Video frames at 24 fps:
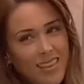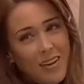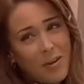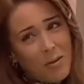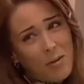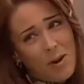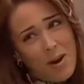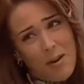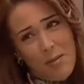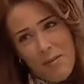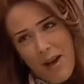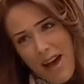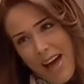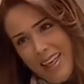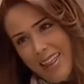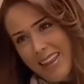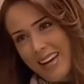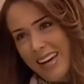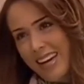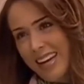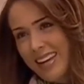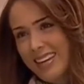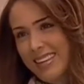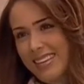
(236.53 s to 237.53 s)
de una
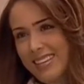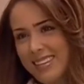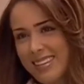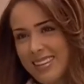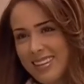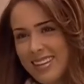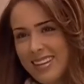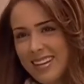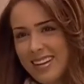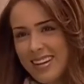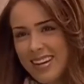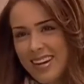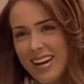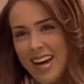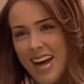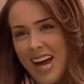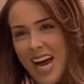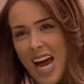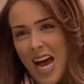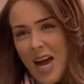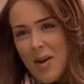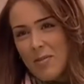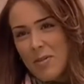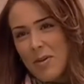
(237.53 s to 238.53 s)
madre.
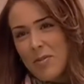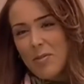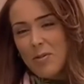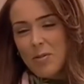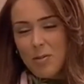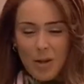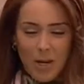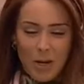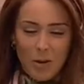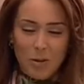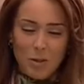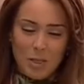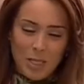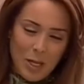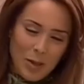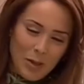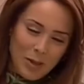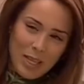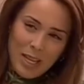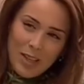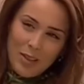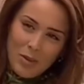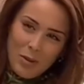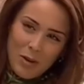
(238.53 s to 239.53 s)
A mí me hubiera
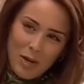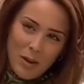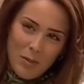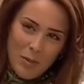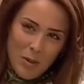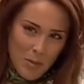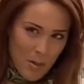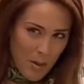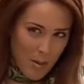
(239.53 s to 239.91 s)
gustado tanto que mi